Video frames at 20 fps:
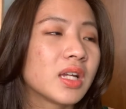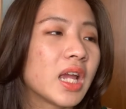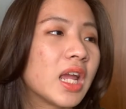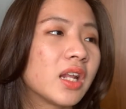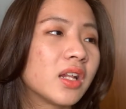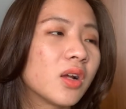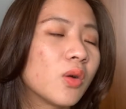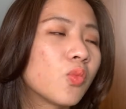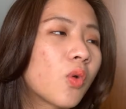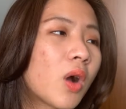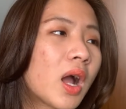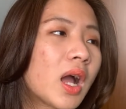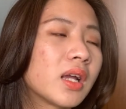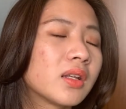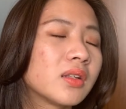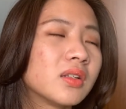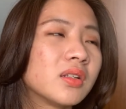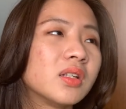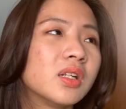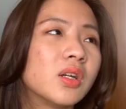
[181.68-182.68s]
kể thông qua
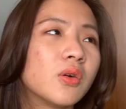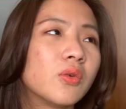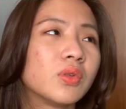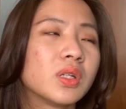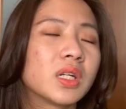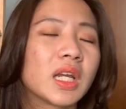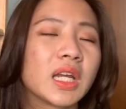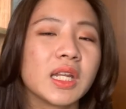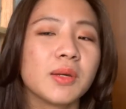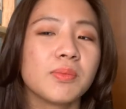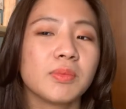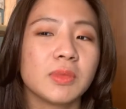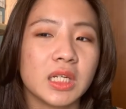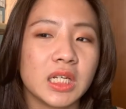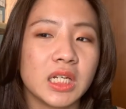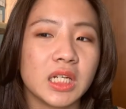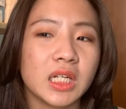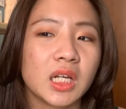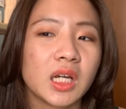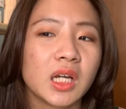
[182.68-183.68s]
nhiều những cái điểm
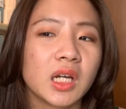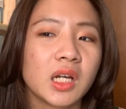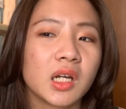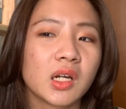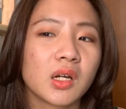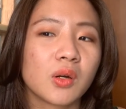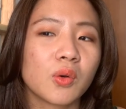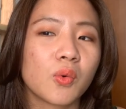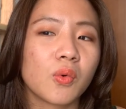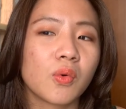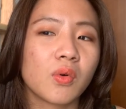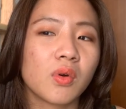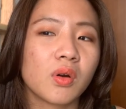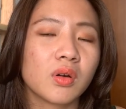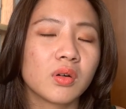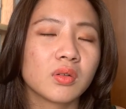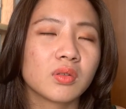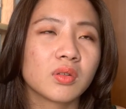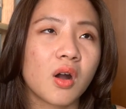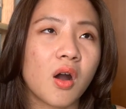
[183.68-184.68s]
nhìn
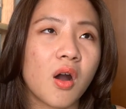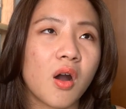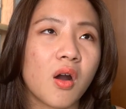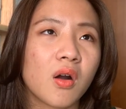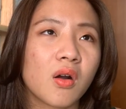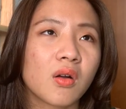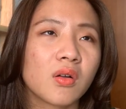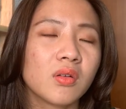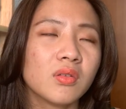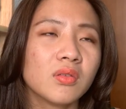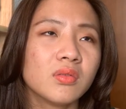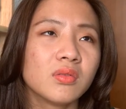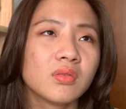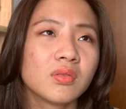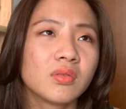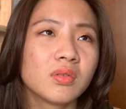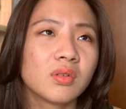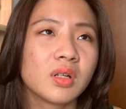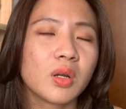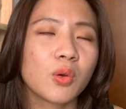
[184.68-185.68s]
ờ, có
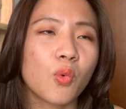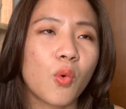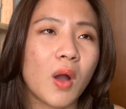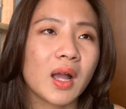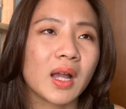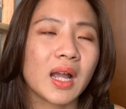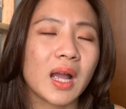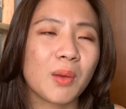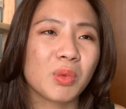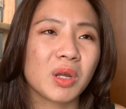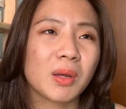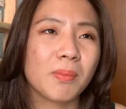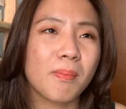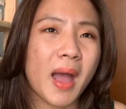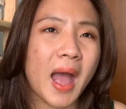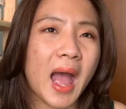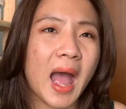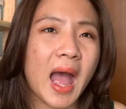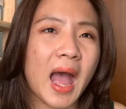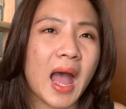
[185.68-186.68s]
liên quan cả một cái
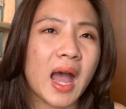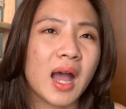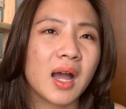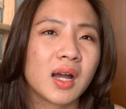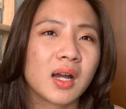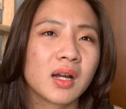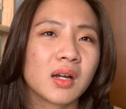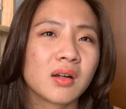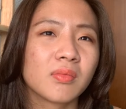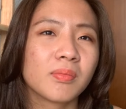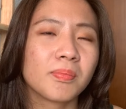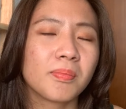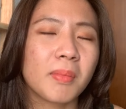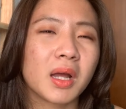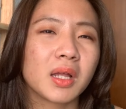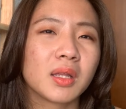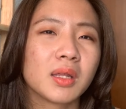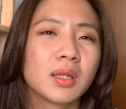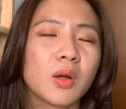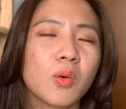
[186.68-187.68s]
bà
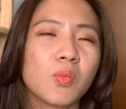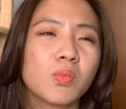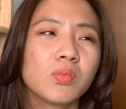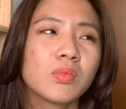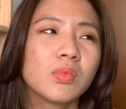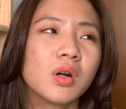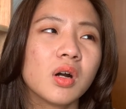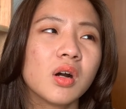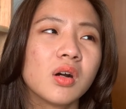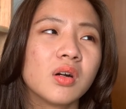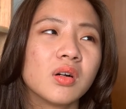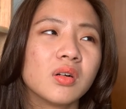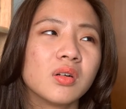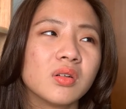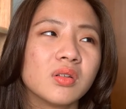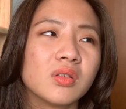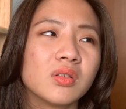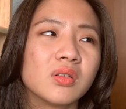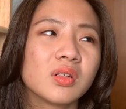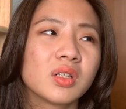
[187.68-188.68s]
mà sống ở
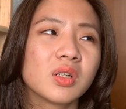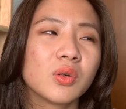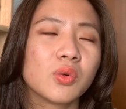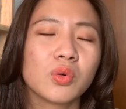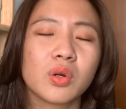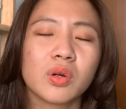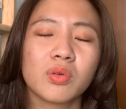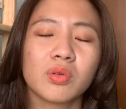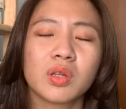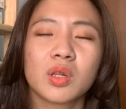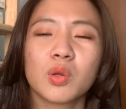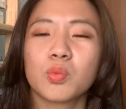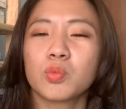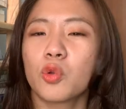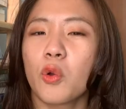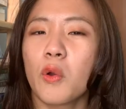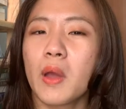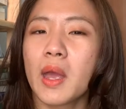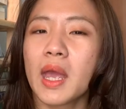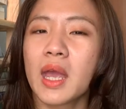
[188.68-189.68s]
kiểu sống
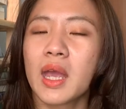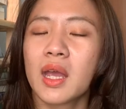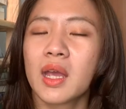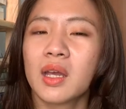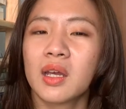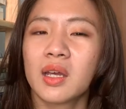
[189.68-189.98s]
thuê